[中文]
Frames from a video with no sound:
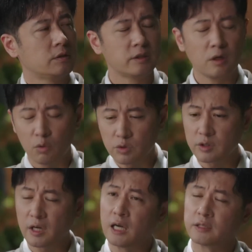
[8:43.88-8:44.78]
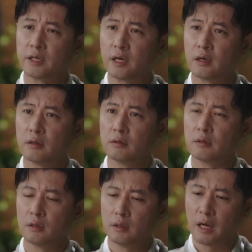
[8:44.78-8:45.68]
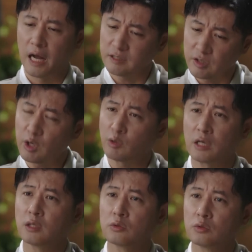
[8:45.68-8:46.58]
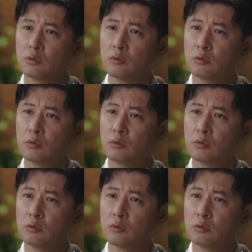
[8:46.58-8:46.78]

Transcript: 现在洪升这个案子呀，还在调查当